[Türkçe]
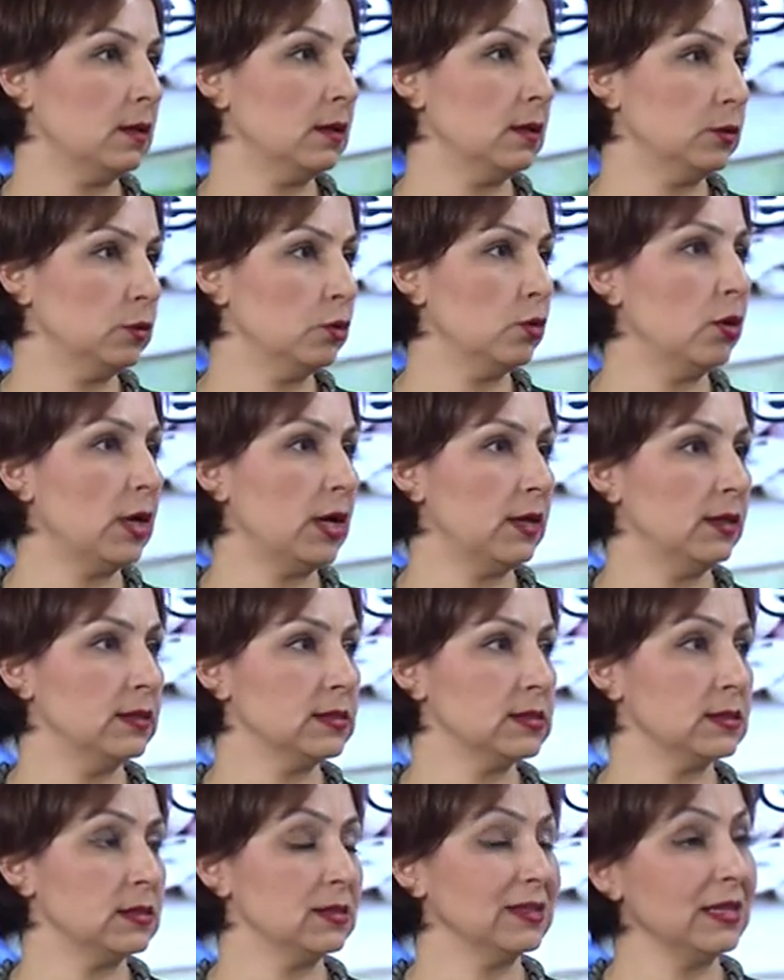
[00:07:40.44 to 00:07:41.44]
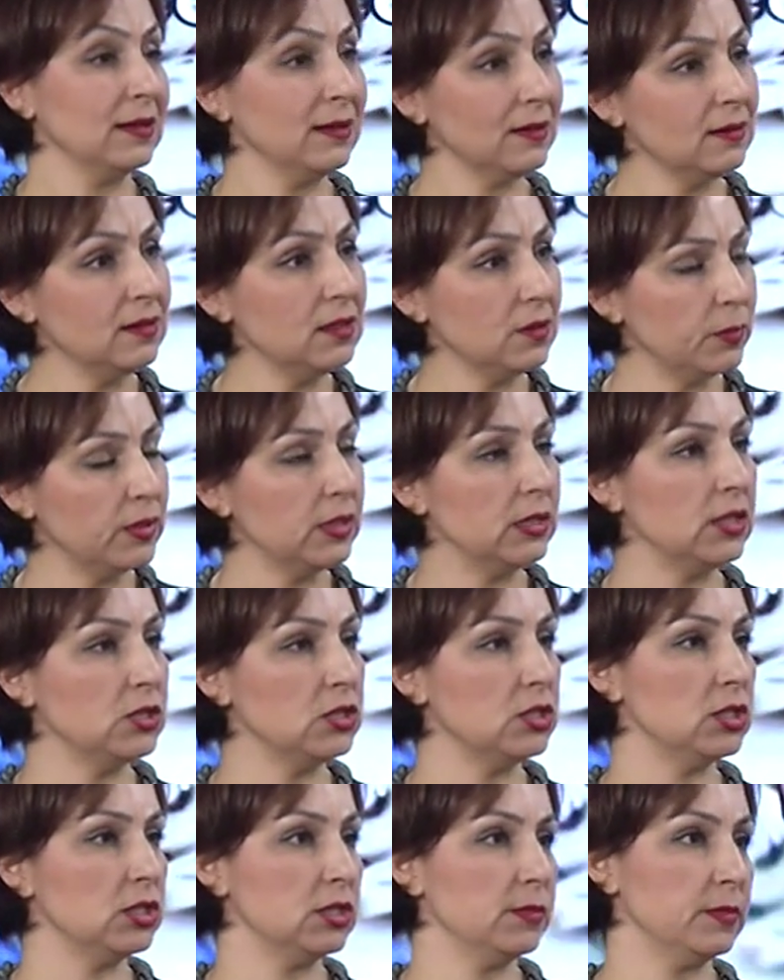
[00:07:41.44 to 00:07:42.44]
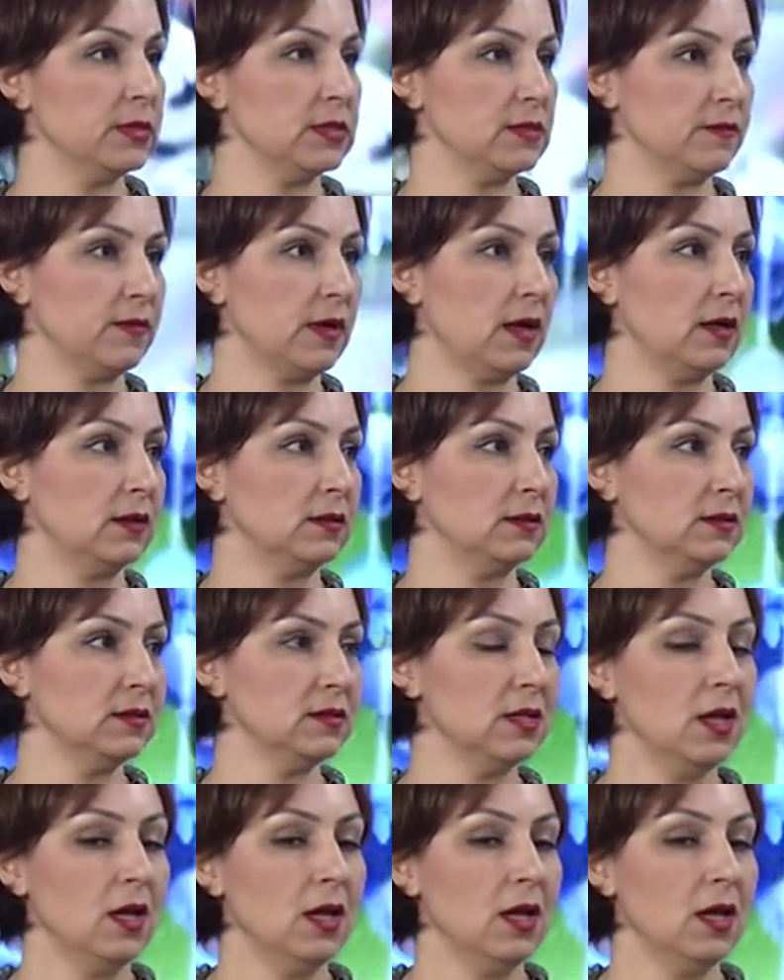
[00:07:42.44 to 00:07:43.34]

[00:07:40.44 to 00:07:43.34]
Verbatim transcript: e, doğarız. Genetik bir geçişimiz vardır.